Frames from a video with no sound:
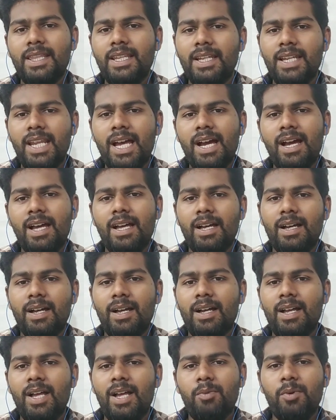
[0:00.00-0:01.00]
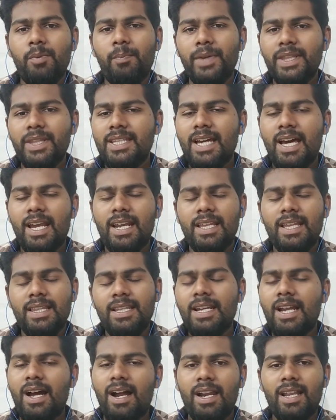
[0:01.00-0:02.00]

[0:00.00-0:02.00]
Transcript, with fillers: பார்த்தீங்கன்னா முப்பத்தி ஆறுலேருந்து